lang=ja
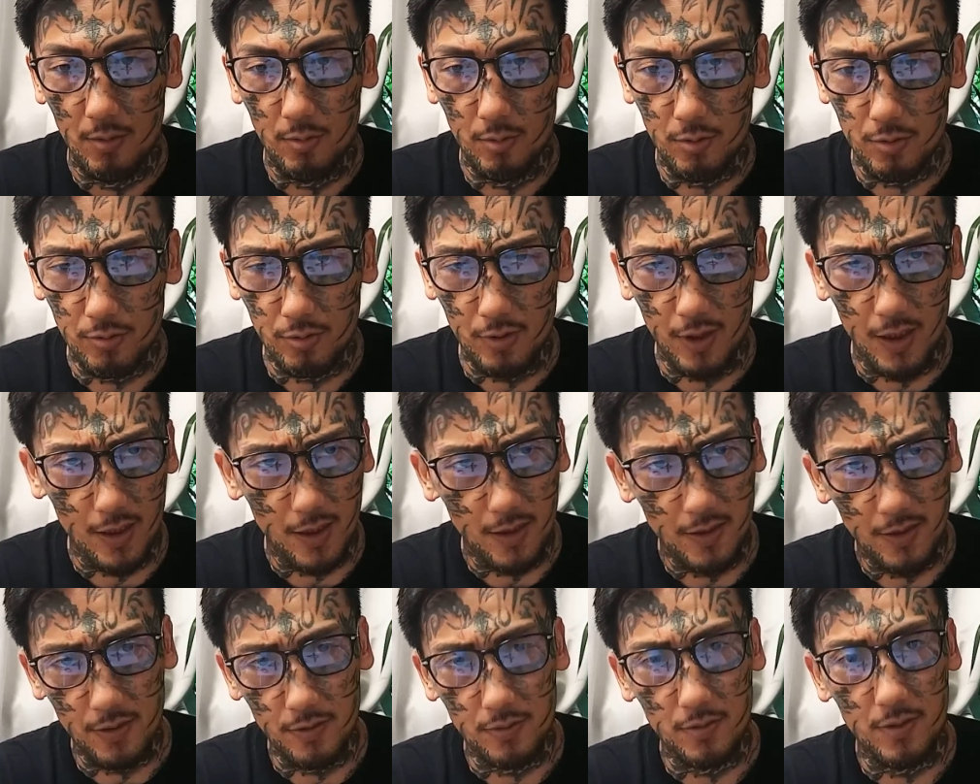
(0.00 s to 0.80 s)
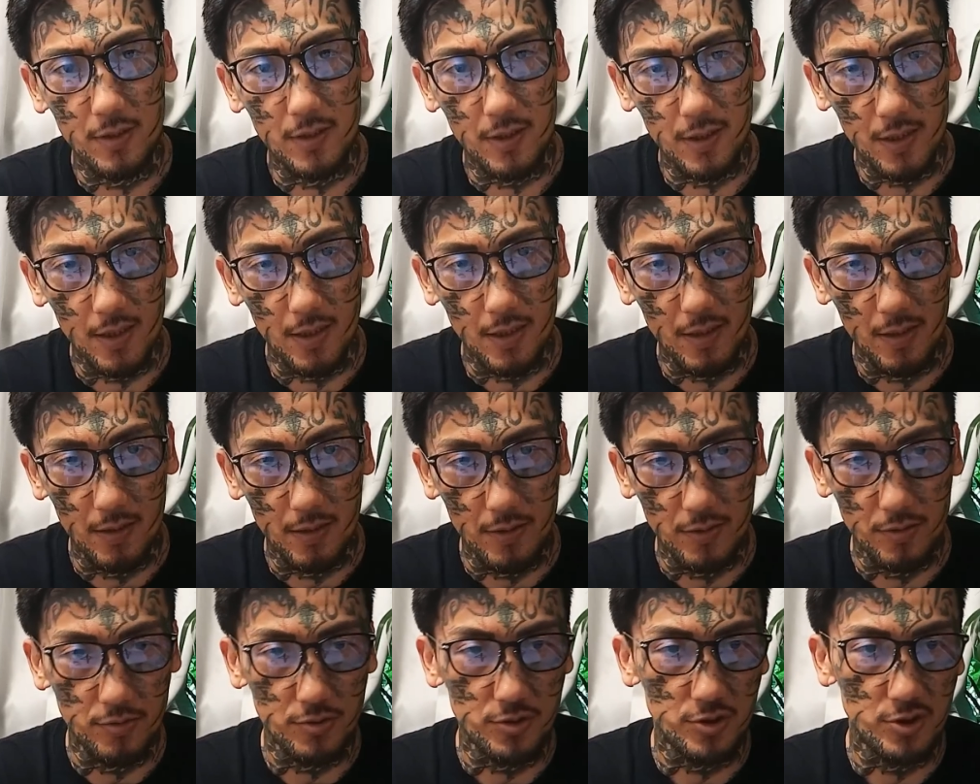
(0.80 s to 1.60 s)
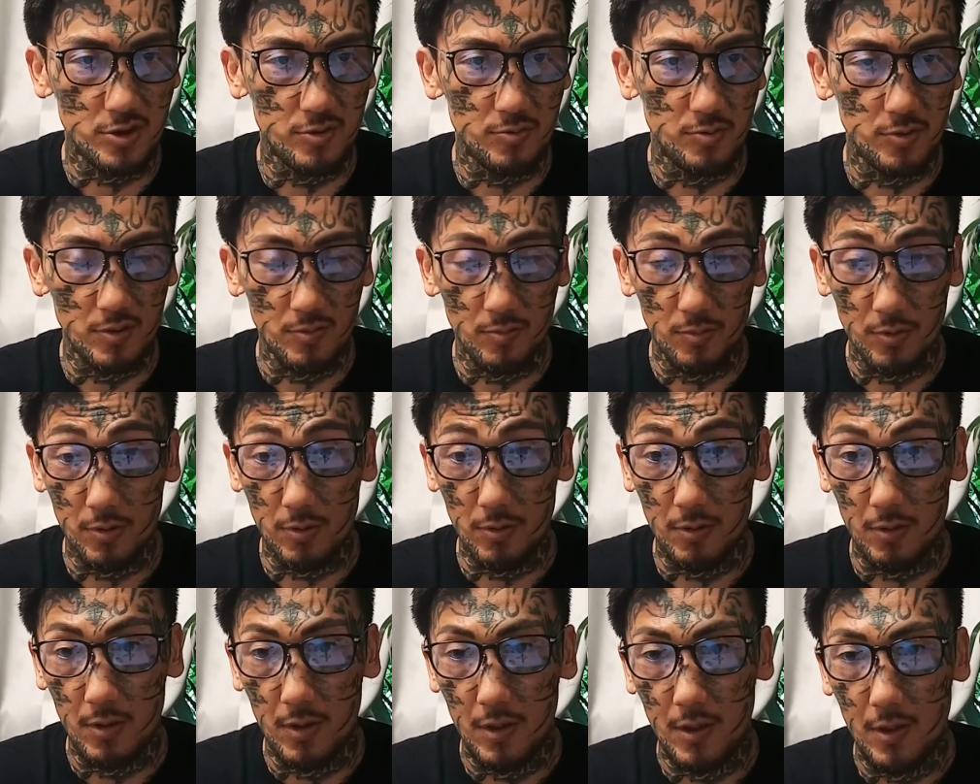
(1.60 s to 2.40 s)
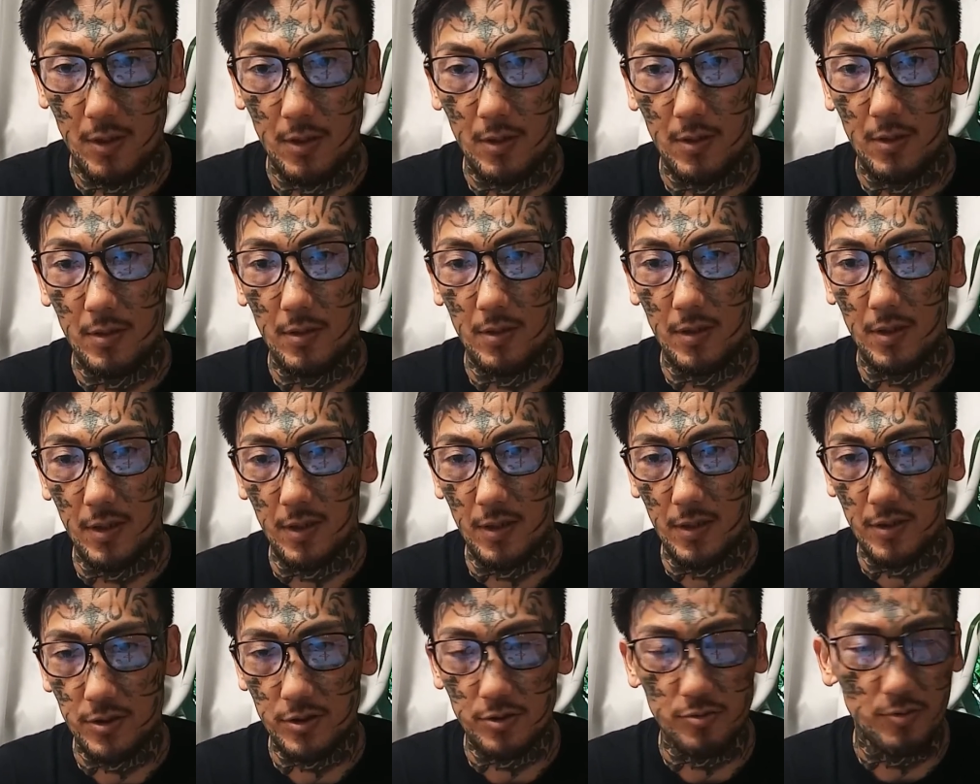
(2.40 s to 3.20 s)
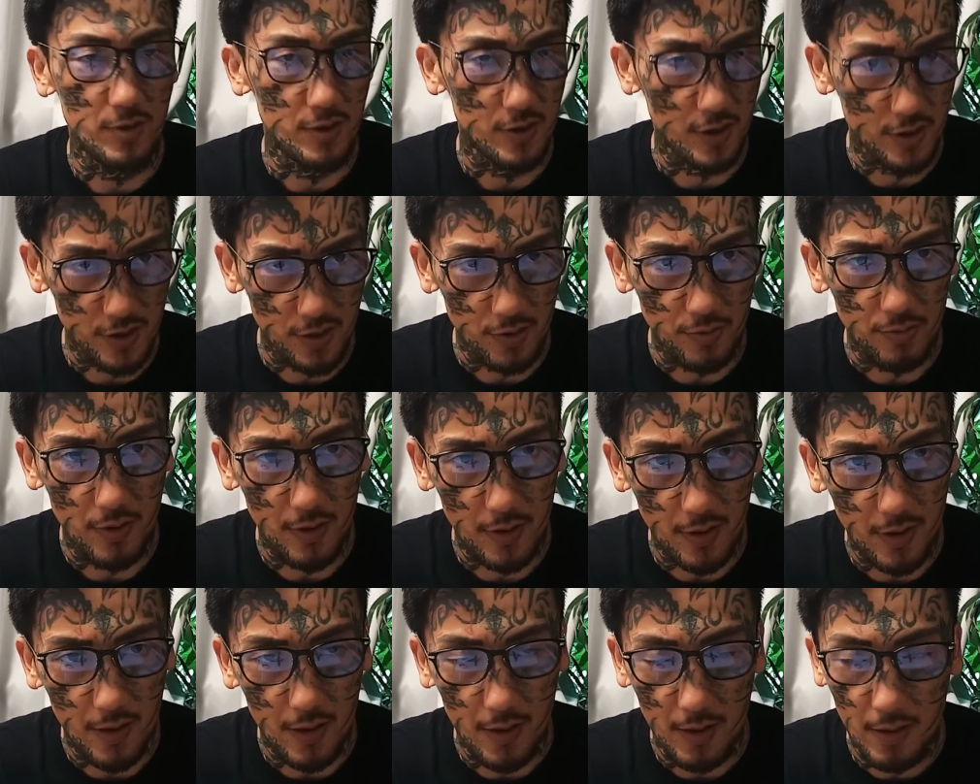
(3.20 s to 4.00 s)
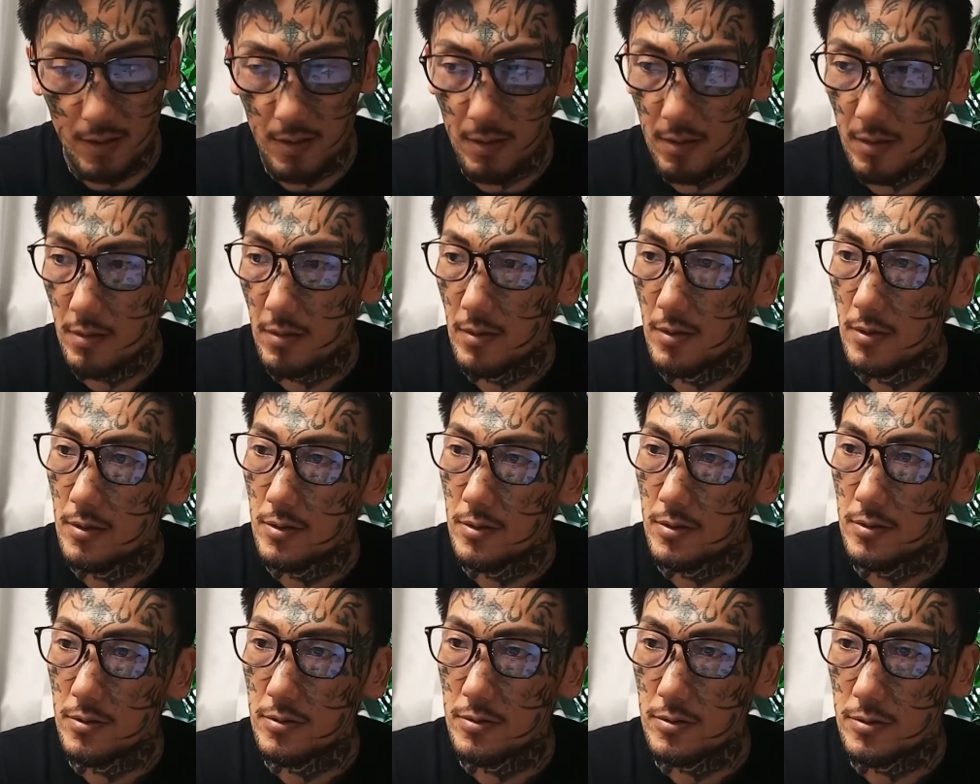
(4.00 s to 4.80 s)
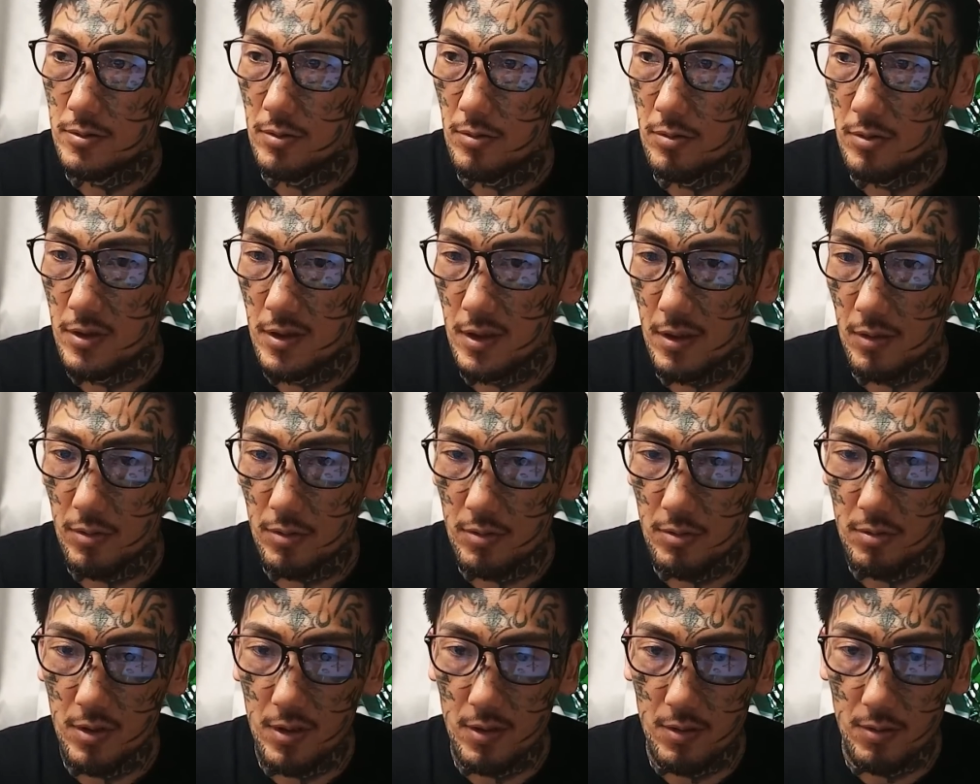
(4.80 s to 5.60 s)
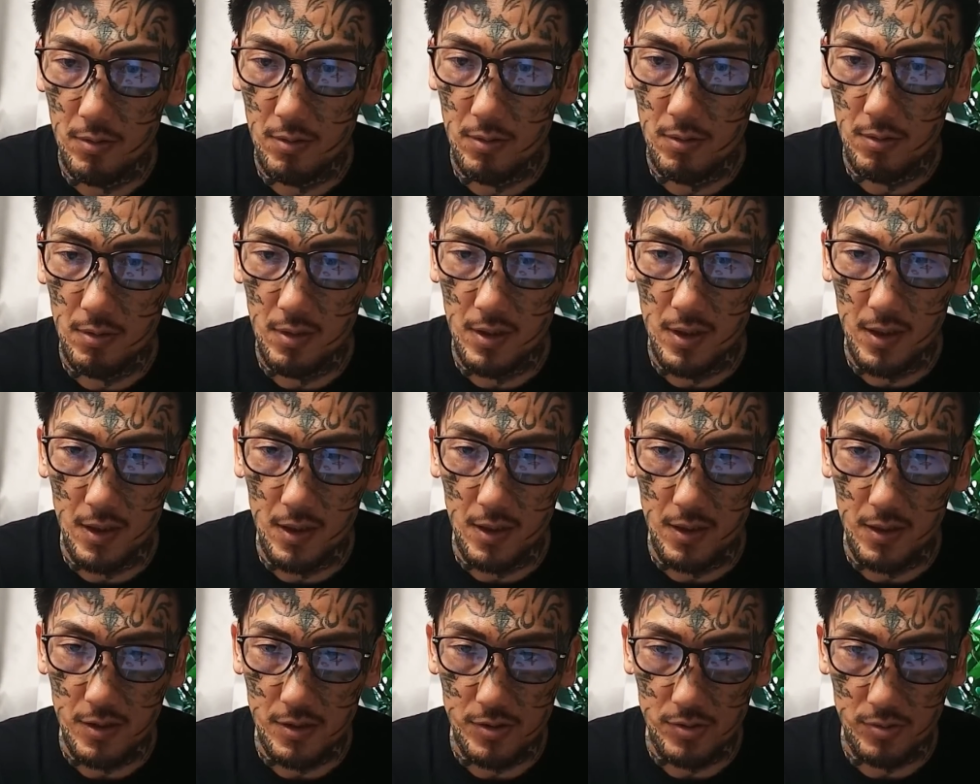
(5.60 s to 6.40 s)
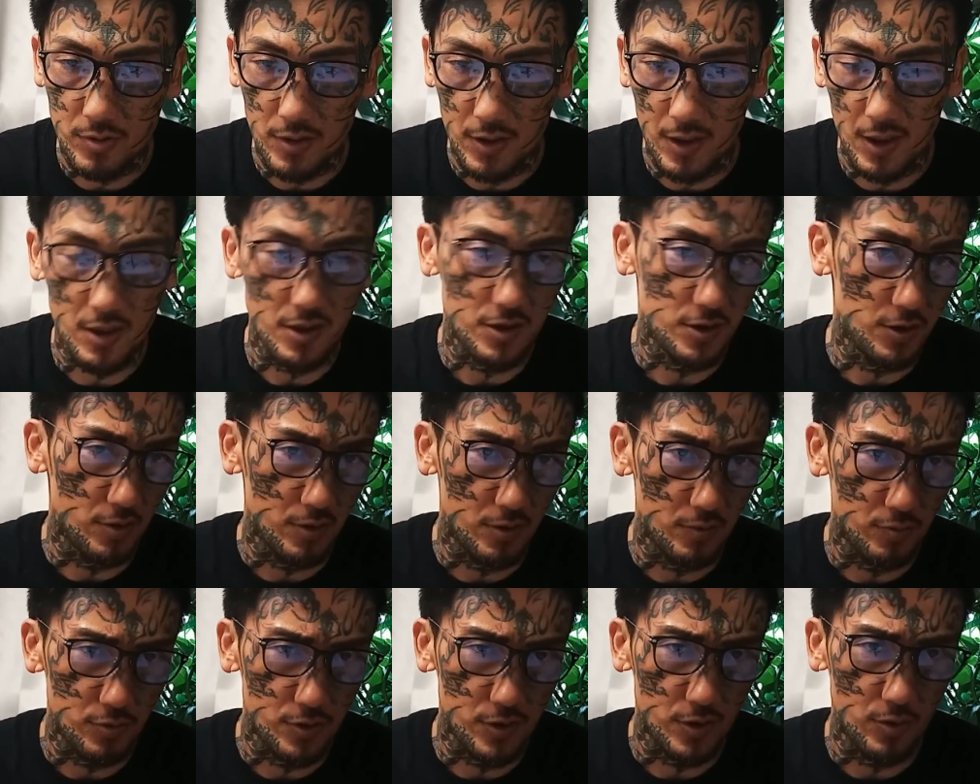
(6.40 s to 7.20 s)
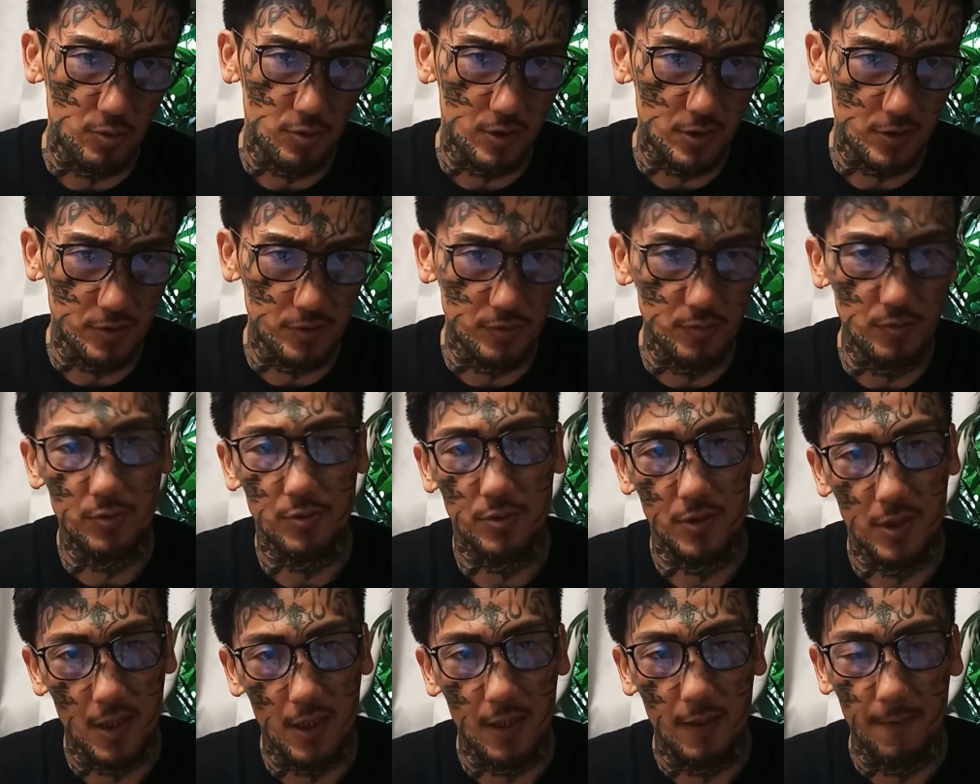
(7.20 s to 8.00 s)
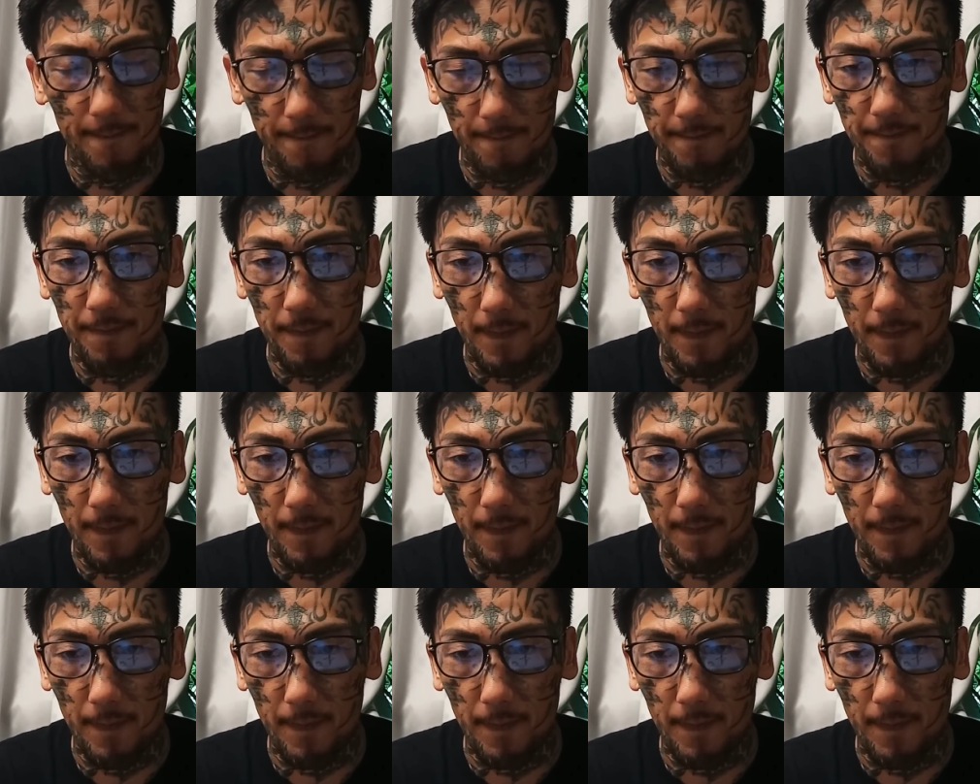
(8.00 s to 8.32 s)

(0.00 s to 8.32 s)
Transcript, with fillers: 俺と絡んでくれて、YouTube にも、えー、出演させてくれて、そういったことへの、えー、非常に感謝の気持ちが俺は強くて、